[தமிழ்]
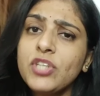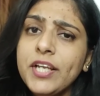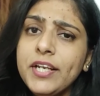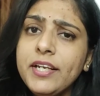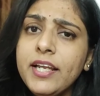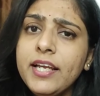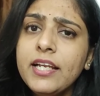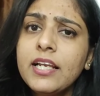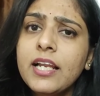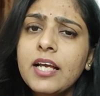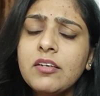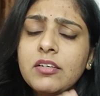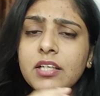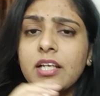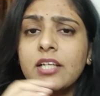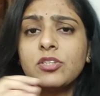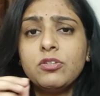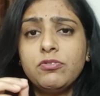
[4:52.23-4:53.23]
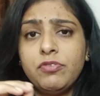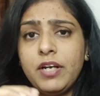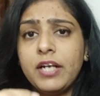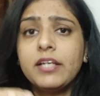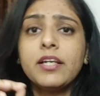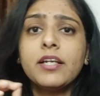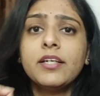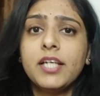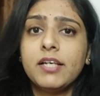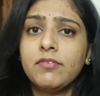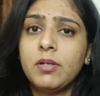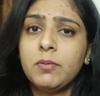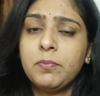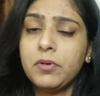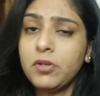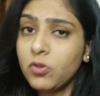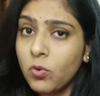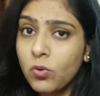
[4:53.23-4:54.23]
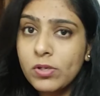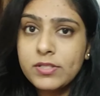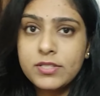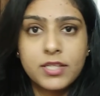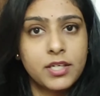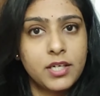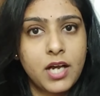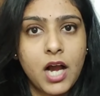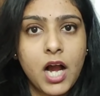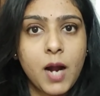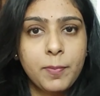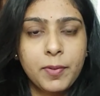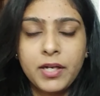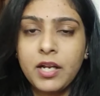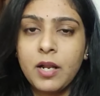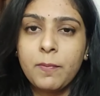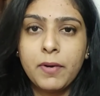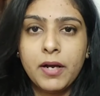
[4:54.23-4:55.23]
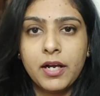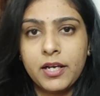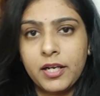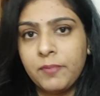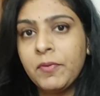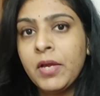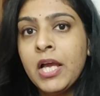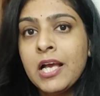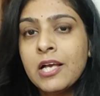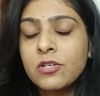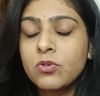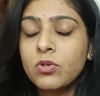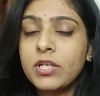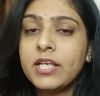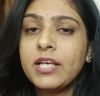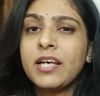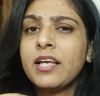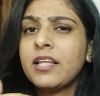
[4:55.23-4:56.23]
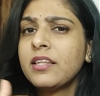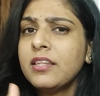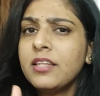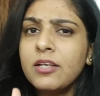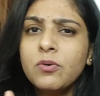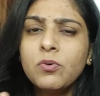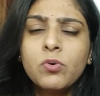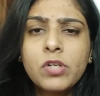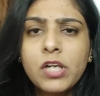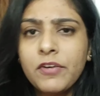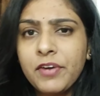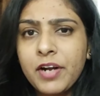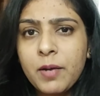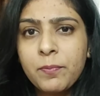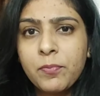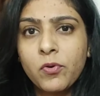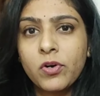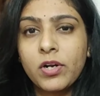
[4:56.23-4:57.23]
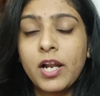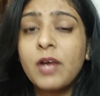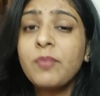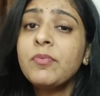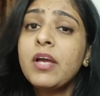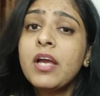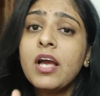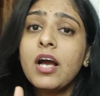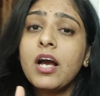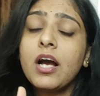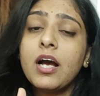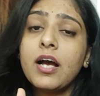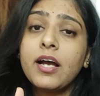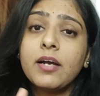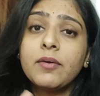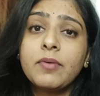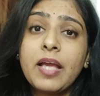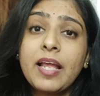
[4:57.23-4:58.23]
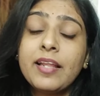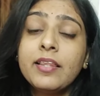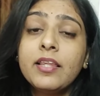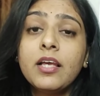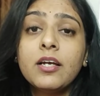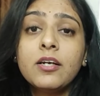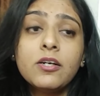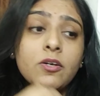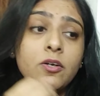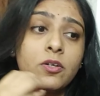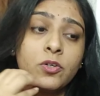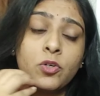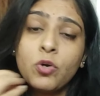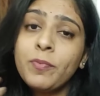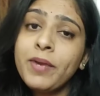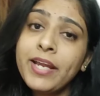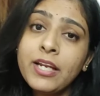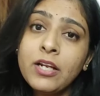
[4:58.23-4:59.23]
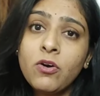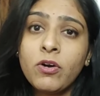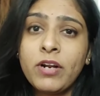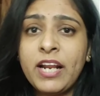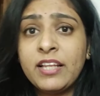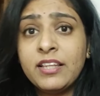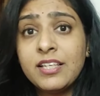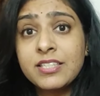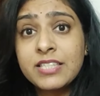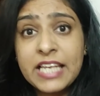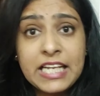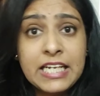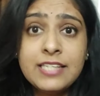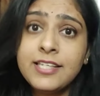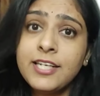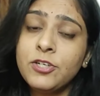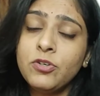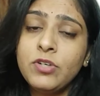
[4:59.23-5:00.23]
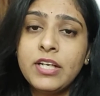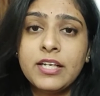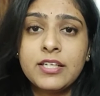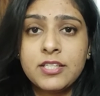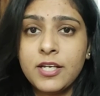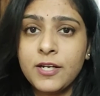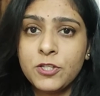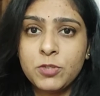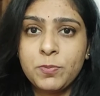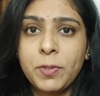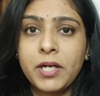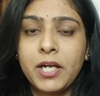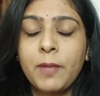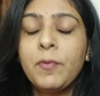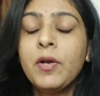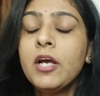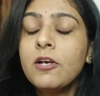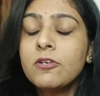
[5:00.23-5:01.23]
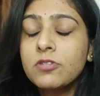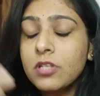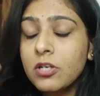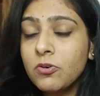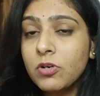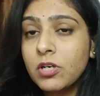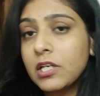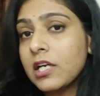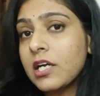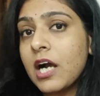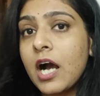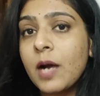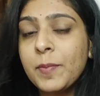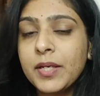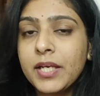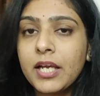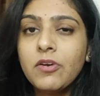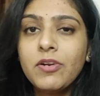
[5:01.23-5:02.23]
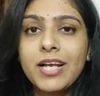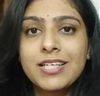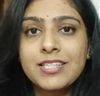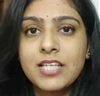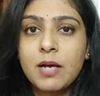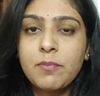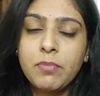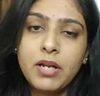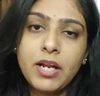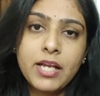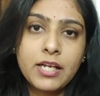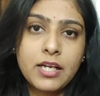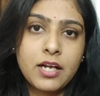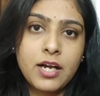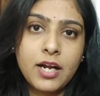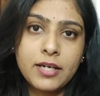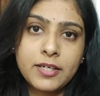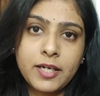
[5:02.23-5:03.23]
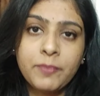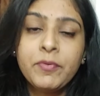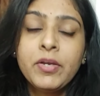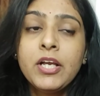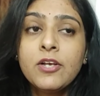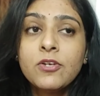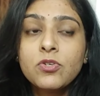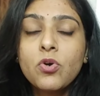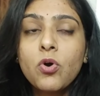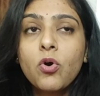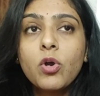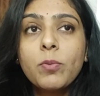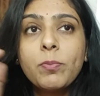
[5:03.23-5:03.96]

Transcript: சென்னையில் ஏதாச்சும் ஃப்ரண்ட் அண்ட் டெவலப்பர் ரோல்ஸ் இருக்கா அப்படின்னு நான் பார்க்குறேன் ஸோ நீங்கள் எந்த ஊரில் வேணால் போடலாம் எந்த டொமைன் ஒரு எந்த ஸ்கில் செட்டும் நீங்கள் சர்ச் பண்ணலாம் ஸோ நான் உங்களுக்கு காமிக்க ஒரு எக்ஸாம்பிளாக நீங்கள் காட்டுறேன் ஸோ